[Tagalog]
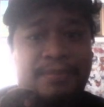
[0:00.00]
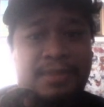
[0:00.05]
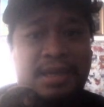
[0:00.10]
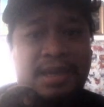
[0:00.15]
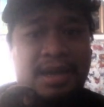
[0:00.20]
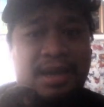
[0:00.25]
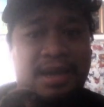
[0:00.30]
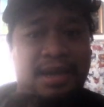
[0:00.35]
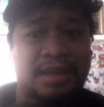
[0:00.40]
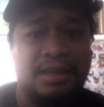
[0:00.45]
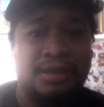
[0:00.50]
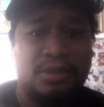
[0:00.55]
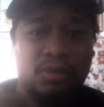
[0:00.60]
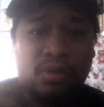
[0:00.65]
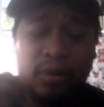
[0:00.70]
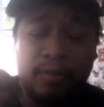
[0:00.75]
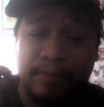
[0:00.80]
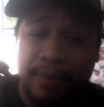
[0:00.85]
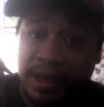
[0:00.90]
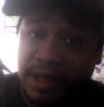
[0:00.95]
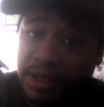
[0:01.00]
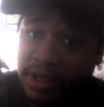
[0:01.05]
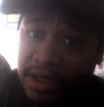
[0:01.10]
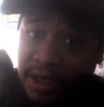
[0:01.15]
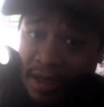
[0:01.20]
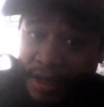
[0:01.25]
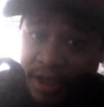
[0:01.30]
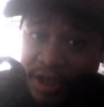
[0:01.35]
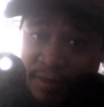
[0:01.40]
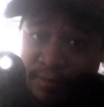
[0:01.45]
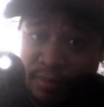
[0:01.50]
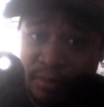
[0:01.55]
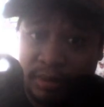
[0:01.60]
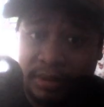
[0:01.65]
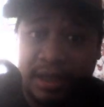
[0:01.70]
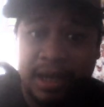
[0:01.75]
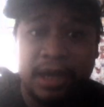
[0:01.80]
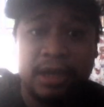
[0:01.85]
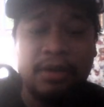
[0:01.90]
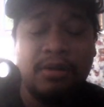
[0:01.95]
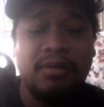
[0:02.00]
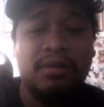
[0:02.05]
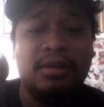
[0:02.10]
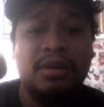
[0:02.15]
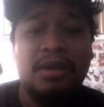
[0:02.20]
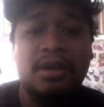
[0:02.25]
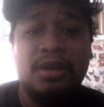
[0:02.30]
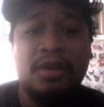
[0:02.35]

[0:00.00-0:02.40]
Yan. So by Gcash po tayo.